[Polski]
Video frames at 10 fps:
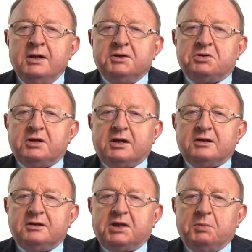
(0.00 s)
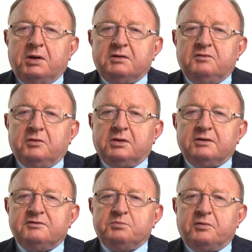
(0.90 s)
się na ten temat w
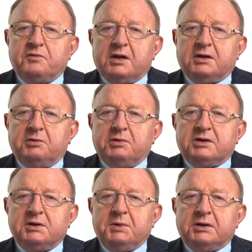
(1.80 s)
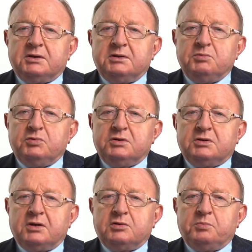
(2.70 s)
ogóle wypowiadał, na temat
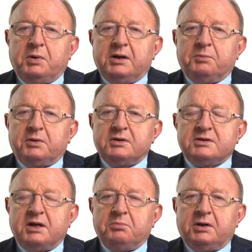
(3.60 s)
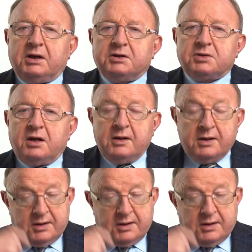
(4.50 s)
immunitetu pana prezesa Banasia,